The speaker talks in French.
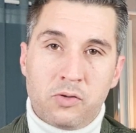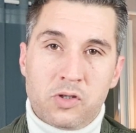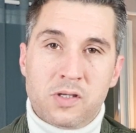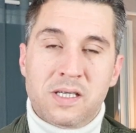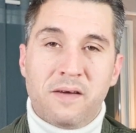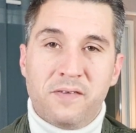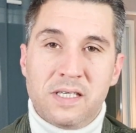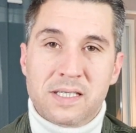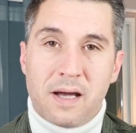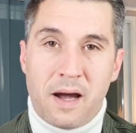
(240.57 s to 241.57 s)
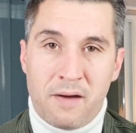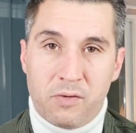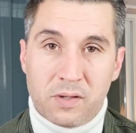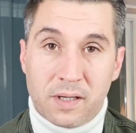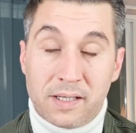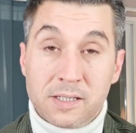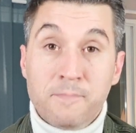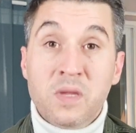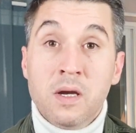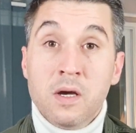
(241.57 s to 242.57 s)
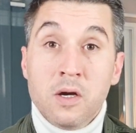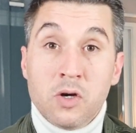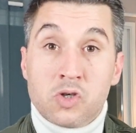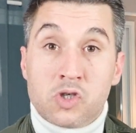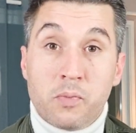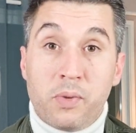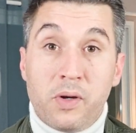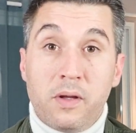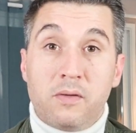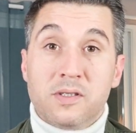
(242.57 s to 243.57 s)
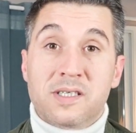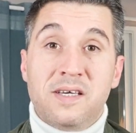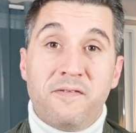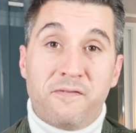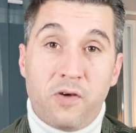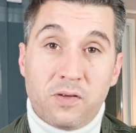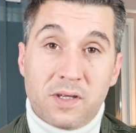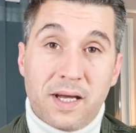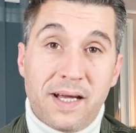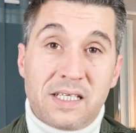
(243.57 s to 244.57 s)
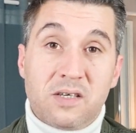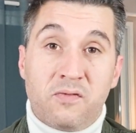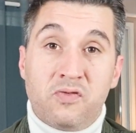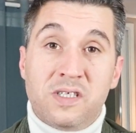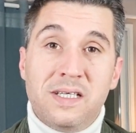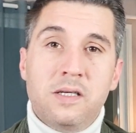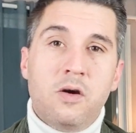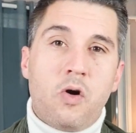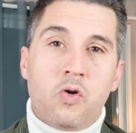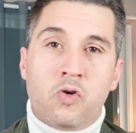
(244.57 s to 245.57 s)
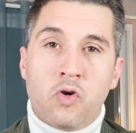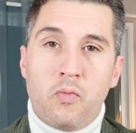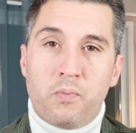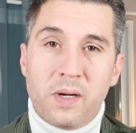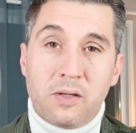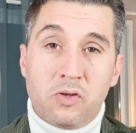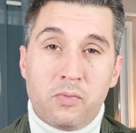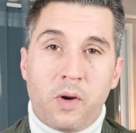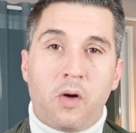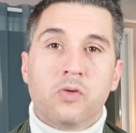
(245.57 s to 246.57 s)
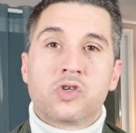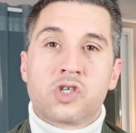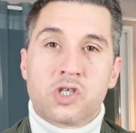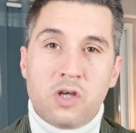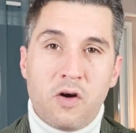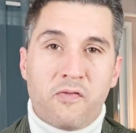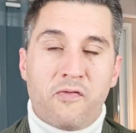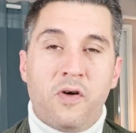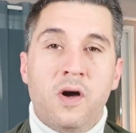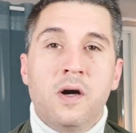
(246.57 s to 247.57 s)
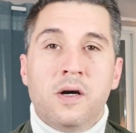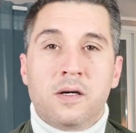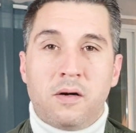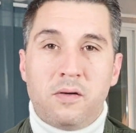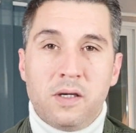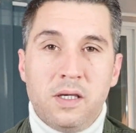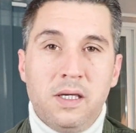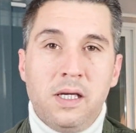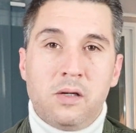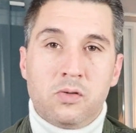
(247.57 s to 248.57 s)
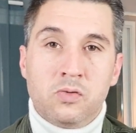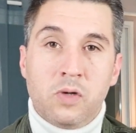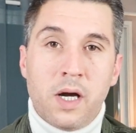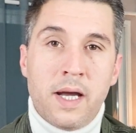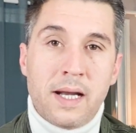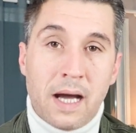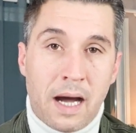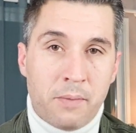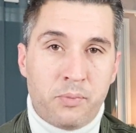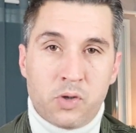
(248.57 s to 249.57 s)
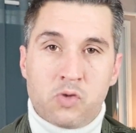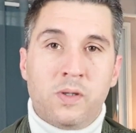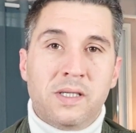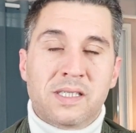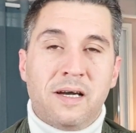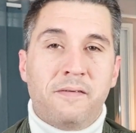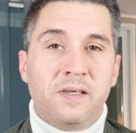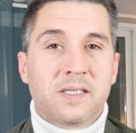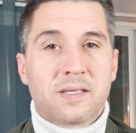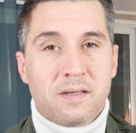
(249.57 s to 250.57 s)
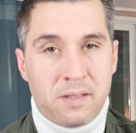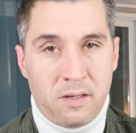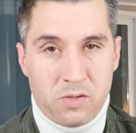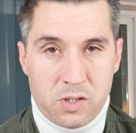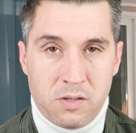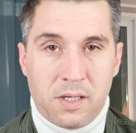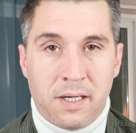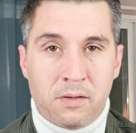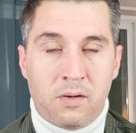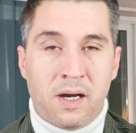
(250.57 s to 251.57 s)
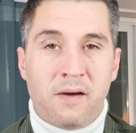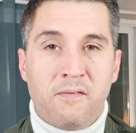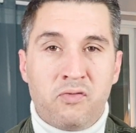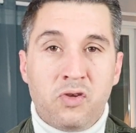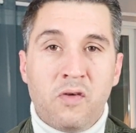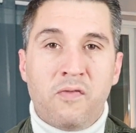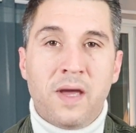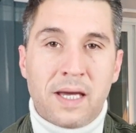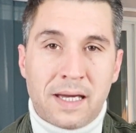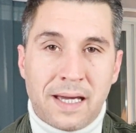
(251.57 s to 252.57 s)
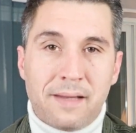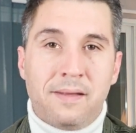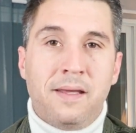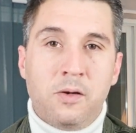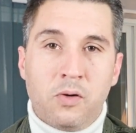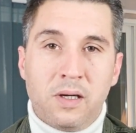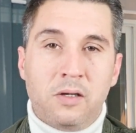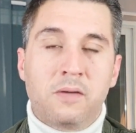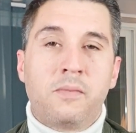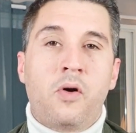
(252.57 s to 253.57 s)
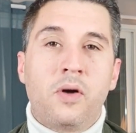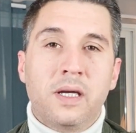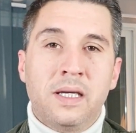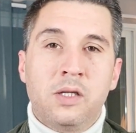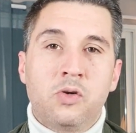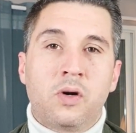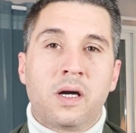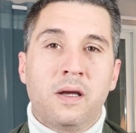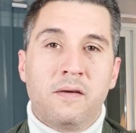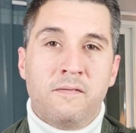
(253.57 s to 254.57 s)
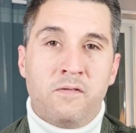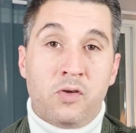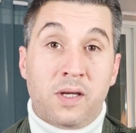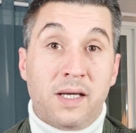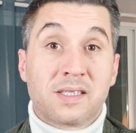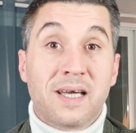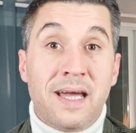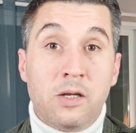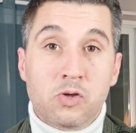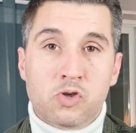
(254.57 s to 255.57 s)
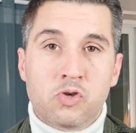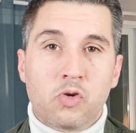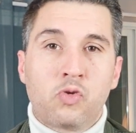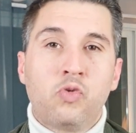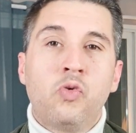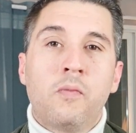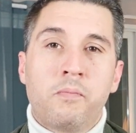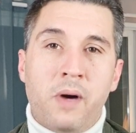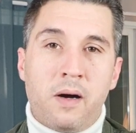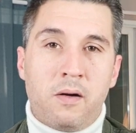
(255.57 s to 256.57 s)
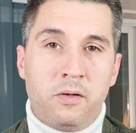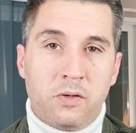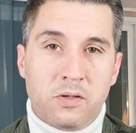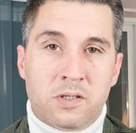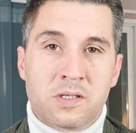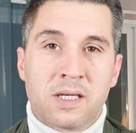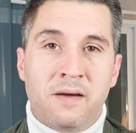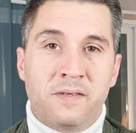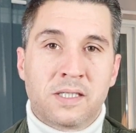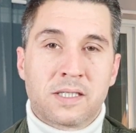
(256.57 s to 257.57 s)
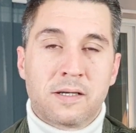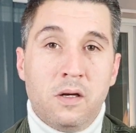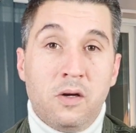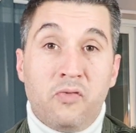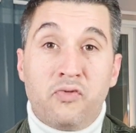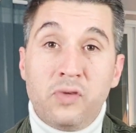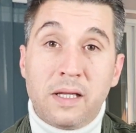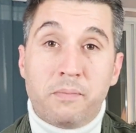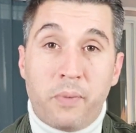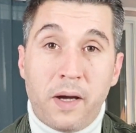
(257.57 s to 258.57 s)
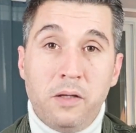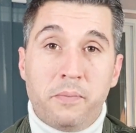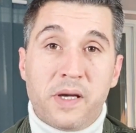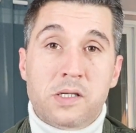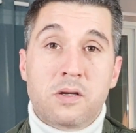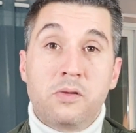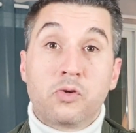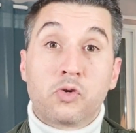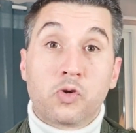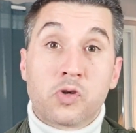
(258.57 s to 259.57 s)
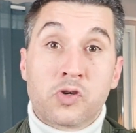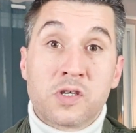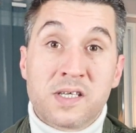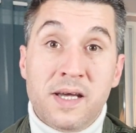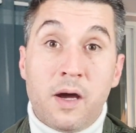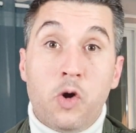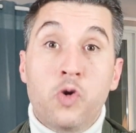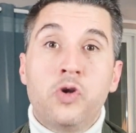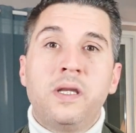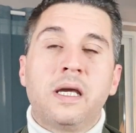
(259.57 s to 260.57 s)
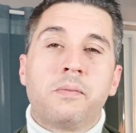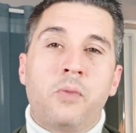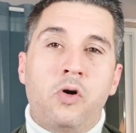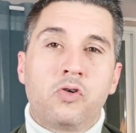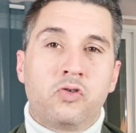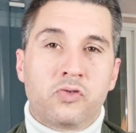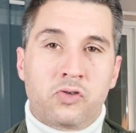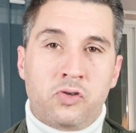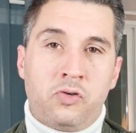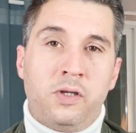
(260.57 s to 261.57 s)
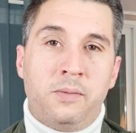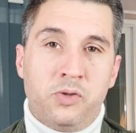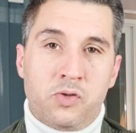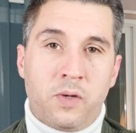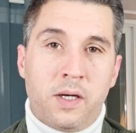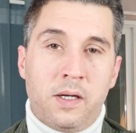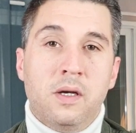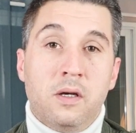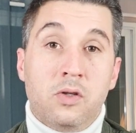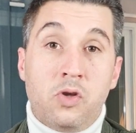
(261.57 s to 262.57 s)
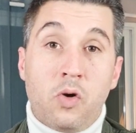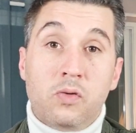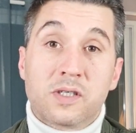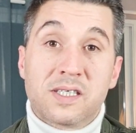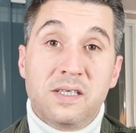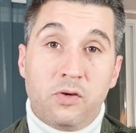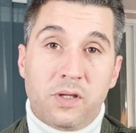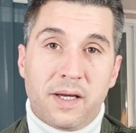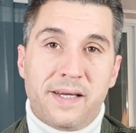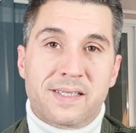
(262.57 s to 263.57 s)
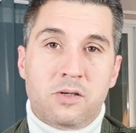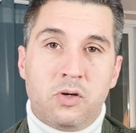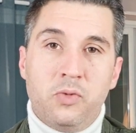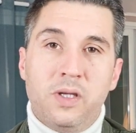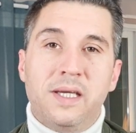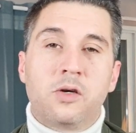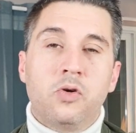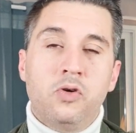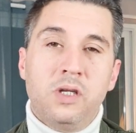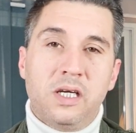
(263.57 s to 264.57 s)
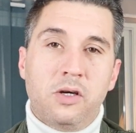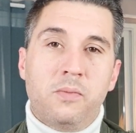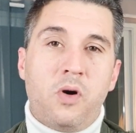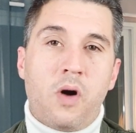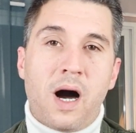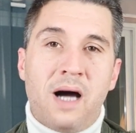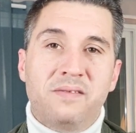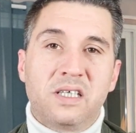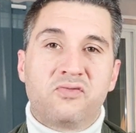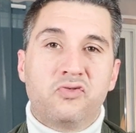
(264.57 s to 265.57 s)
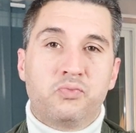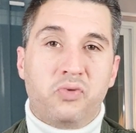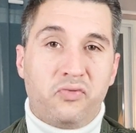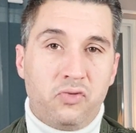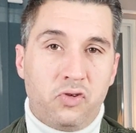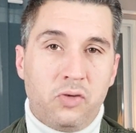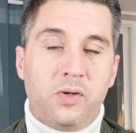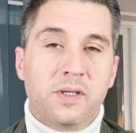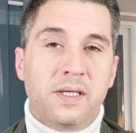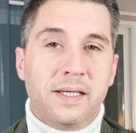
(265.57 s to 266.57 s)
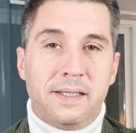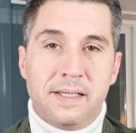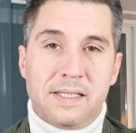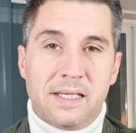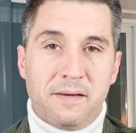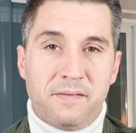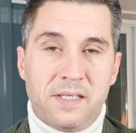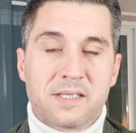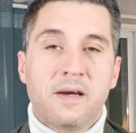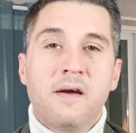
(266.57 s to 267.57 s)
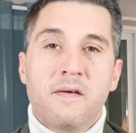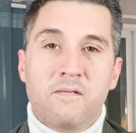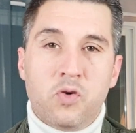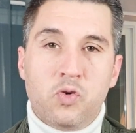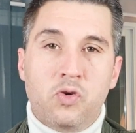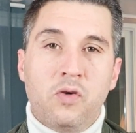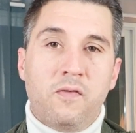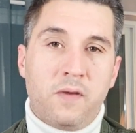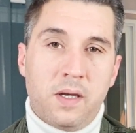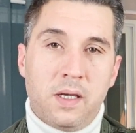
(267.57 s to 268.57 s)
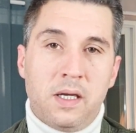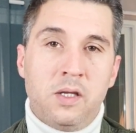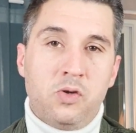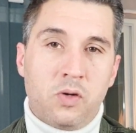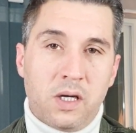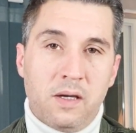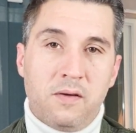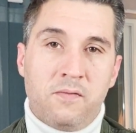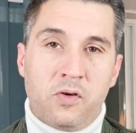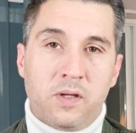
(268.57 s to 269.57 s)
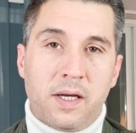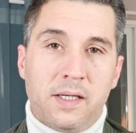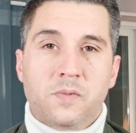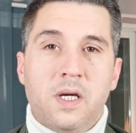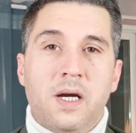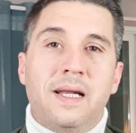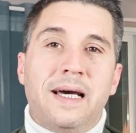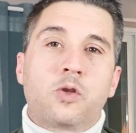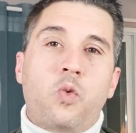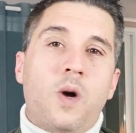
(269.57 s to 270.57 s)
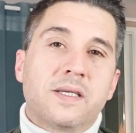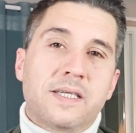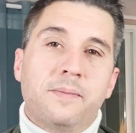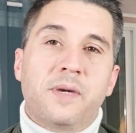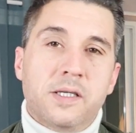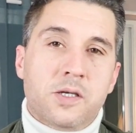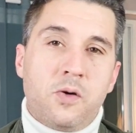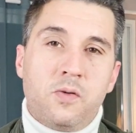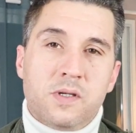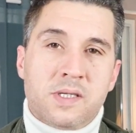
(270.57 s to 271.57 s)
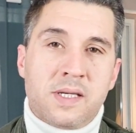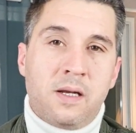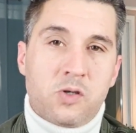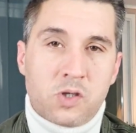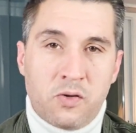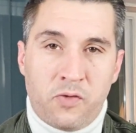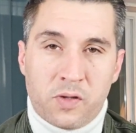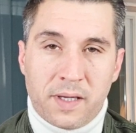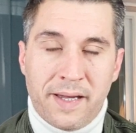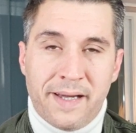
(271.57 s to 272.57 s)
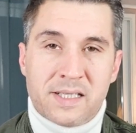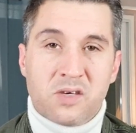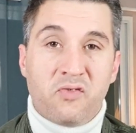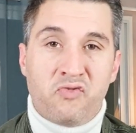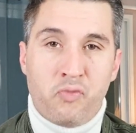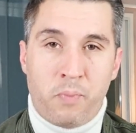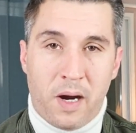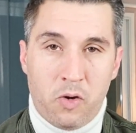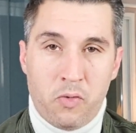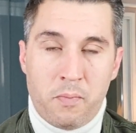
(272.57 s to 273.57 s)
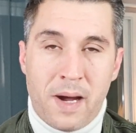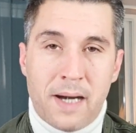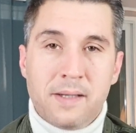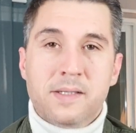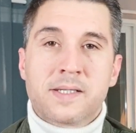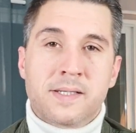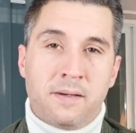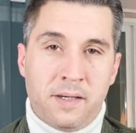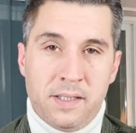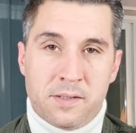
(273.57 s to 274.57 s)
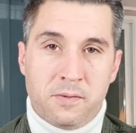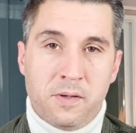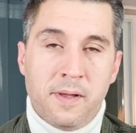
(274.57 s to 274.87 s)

ce service à votre ex. Cependant, si votre ex vous ignore complètement, sauf quand il ou elle a besoin d'un service, dans ce cadre-là, vous devez catégoriquement ignorer votre ex et ne surtout pas rendre ce service. Vous n'êtes pas une personne dont on se sert uniquement quand on a besoin. Donc si votre ex communique uniquement avec vous pour vous demander des services, vous devez ignorer votre ex. La troisième raison, c'est lorsque votre ex vous parle mal sans raison.